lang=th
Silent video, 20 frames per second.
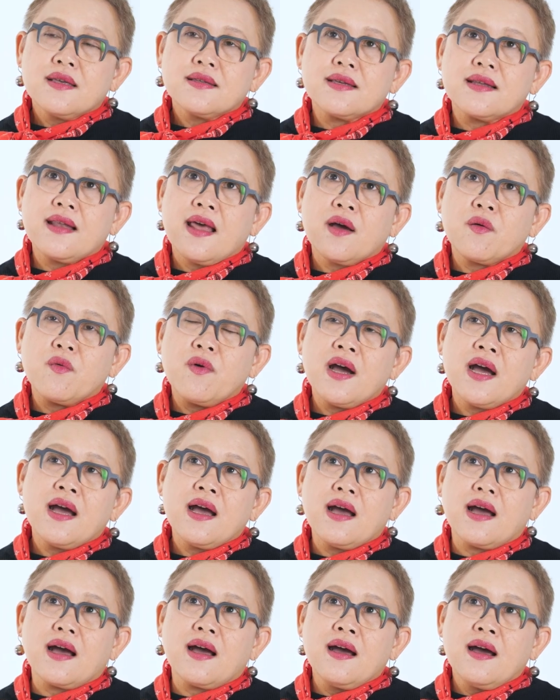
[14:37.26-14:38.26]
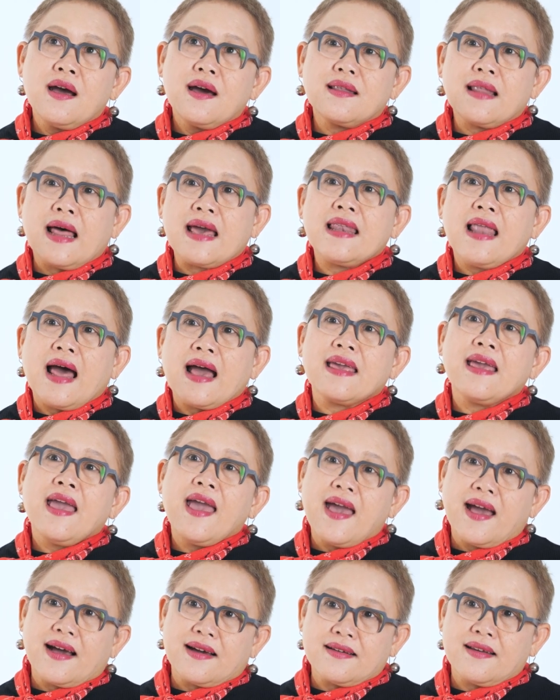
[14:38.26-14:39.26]
แสดงว่าหลาย ๆ
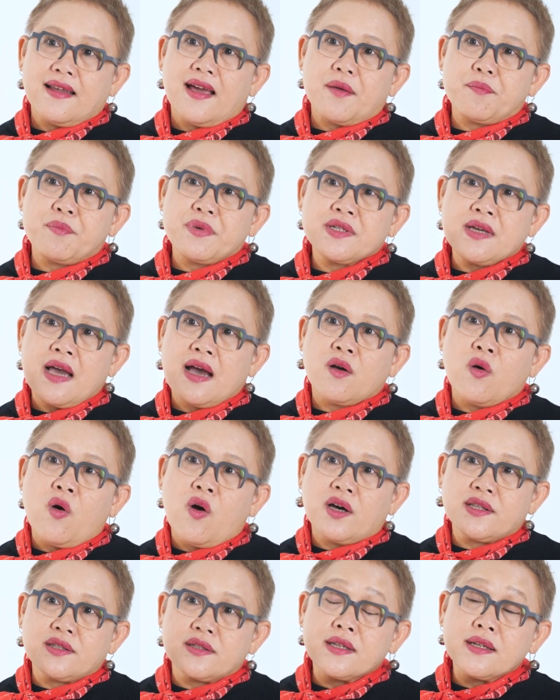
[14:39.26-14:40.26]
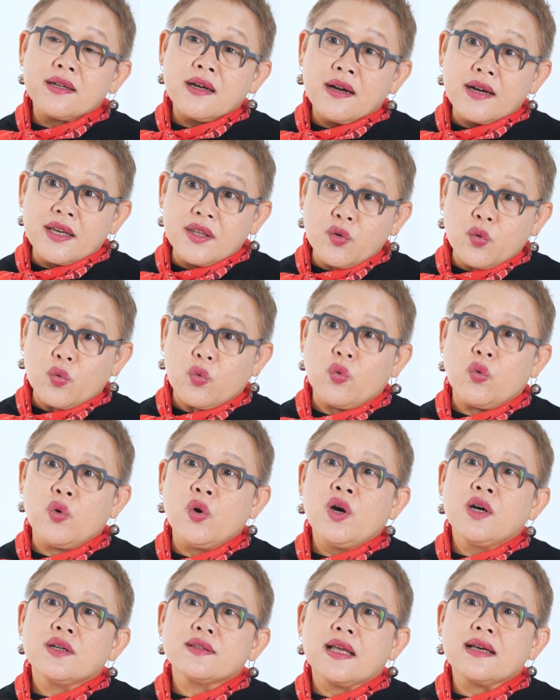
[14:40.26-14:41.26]
แห่งเนี่ยประชากรที่เคยอยู่
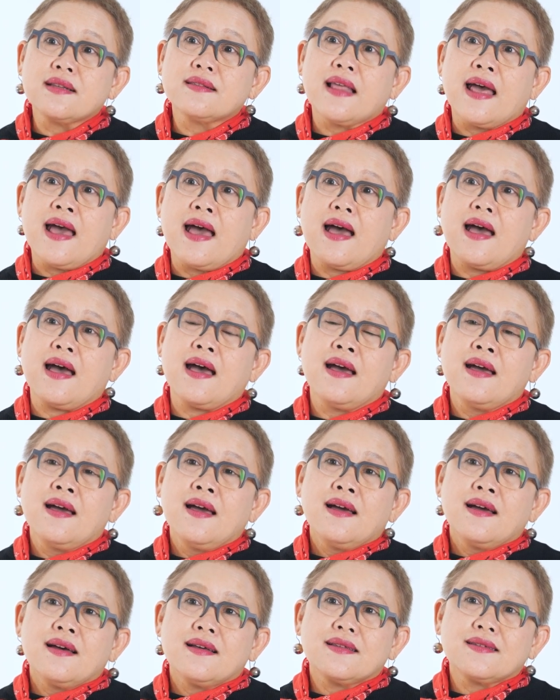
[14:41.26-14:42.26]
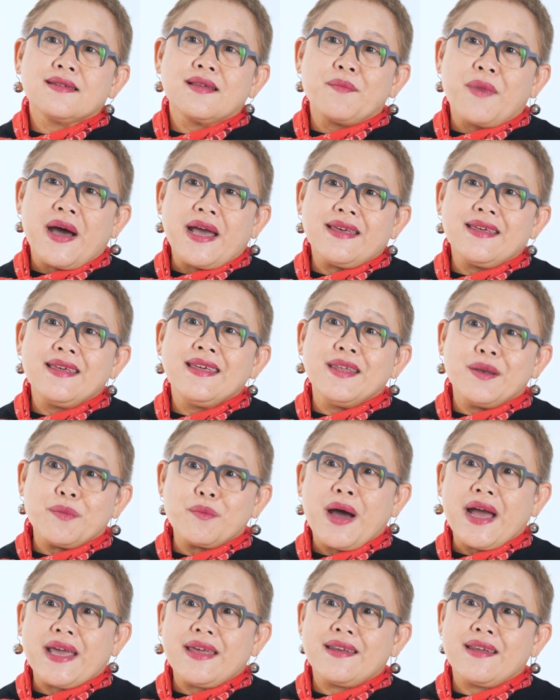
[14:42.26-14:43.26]
ตั้งแต่สมัยหิน
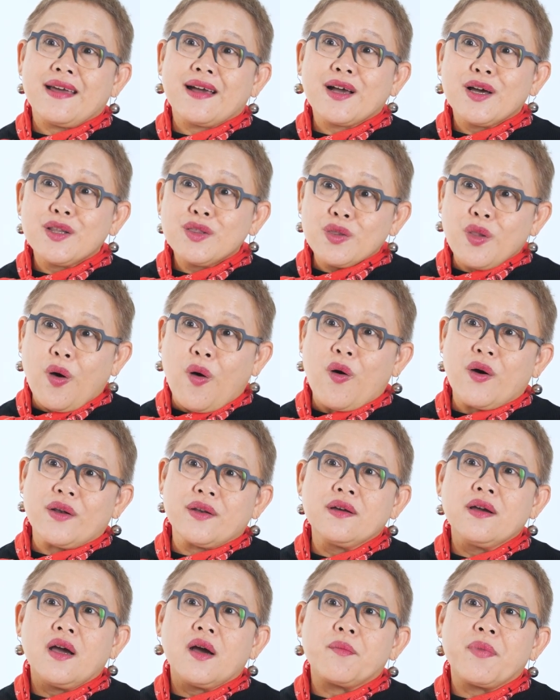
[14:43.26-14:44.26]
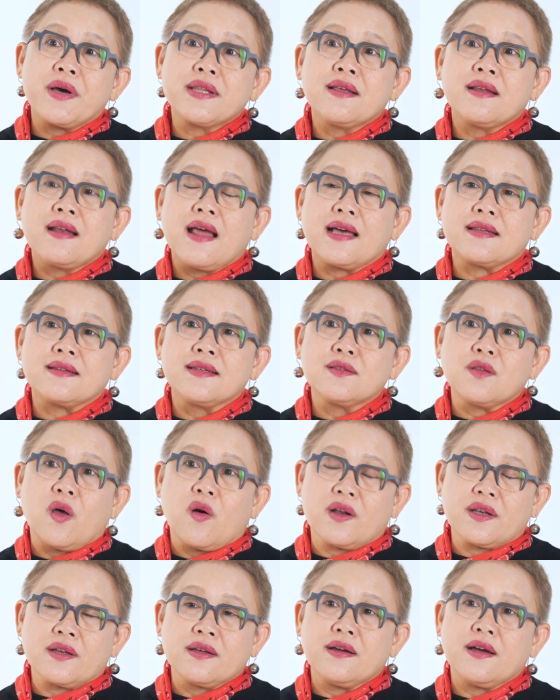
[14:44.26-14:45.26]
ใหม่เนี่ยก็ต่อเนื่องพัฒนาที่
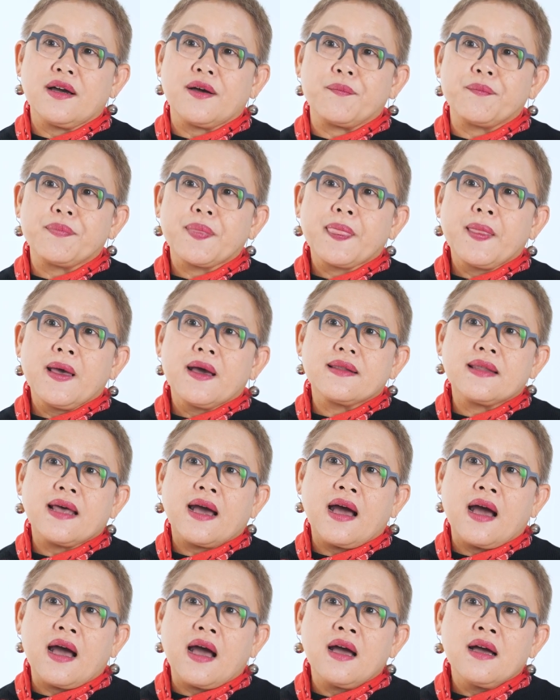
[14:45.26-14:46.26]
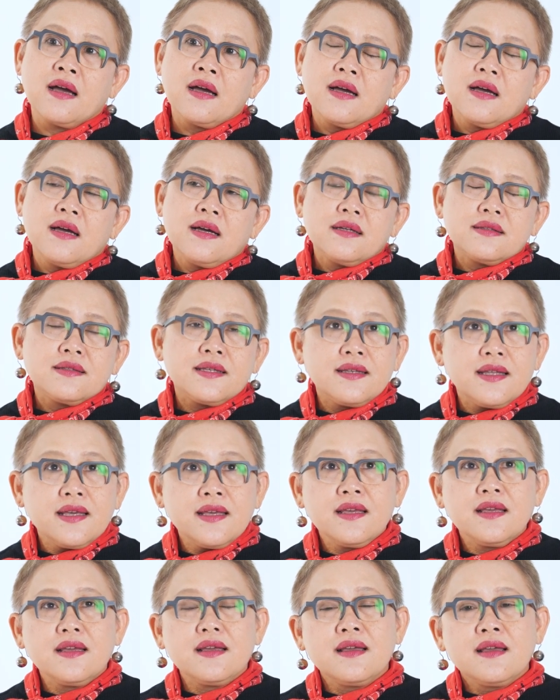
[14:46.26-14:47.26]
ต่อเนื่องนะคะ ที
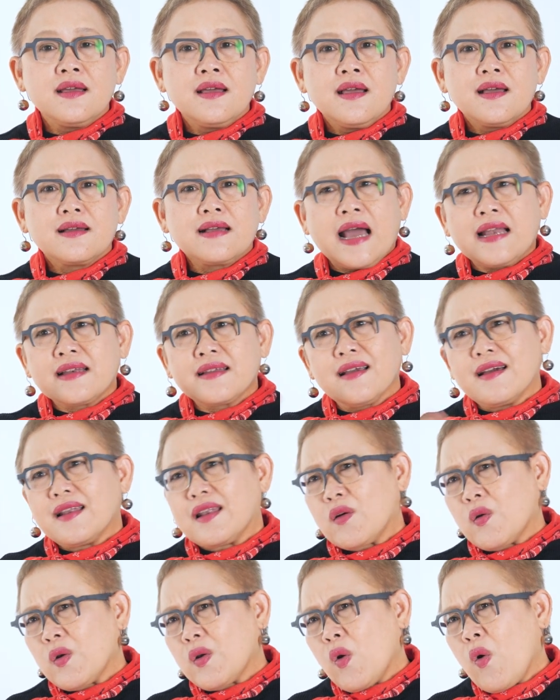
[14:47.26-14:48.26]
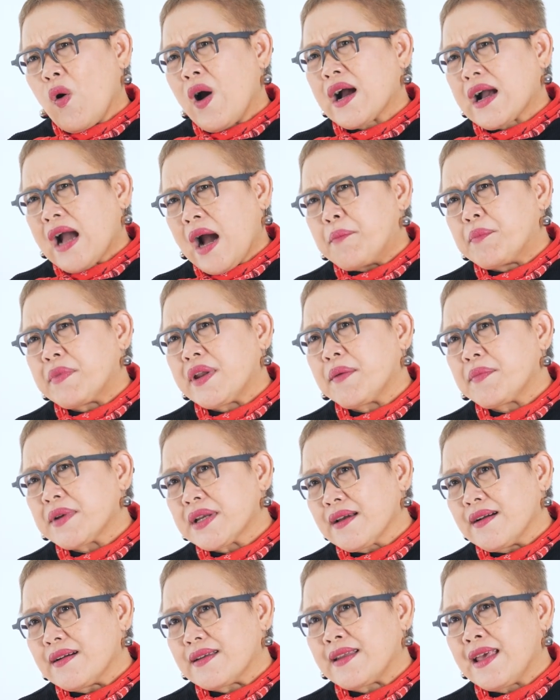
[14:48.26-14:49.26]
นี้การเกิดโลหกรรมเนี่ยมัน
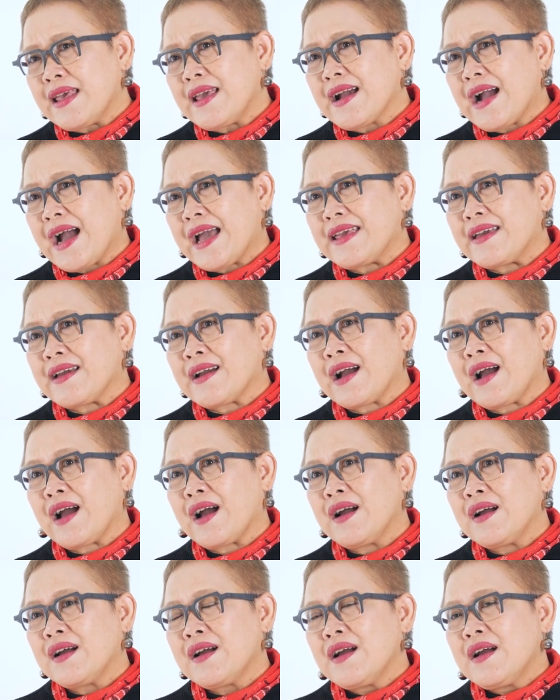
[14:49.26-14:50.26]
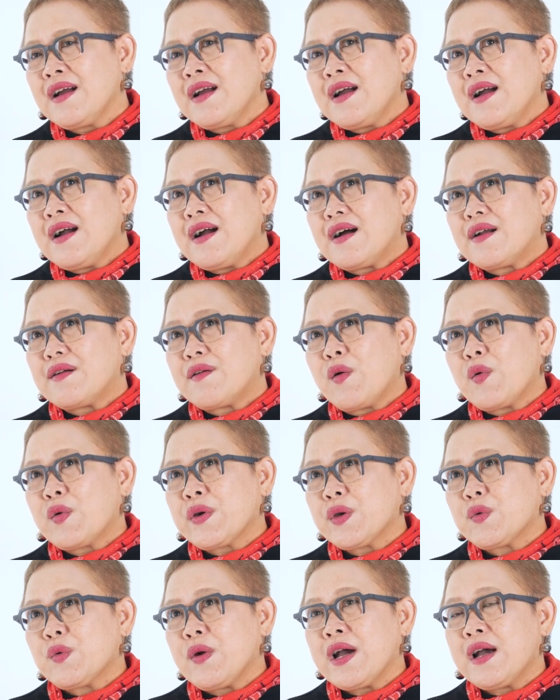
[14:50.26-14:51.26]
เกิดได้ยังไงอะคะ เรา
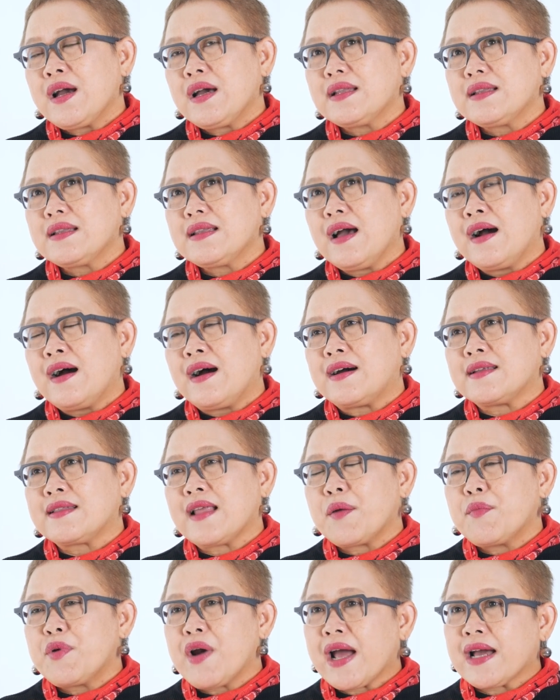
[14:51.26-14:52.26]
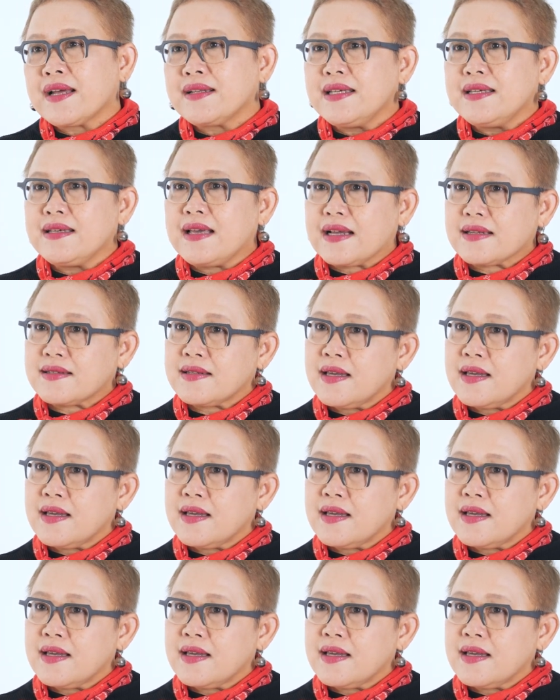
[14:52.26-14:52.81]
คิดว่านักโบราณคดี อย่าง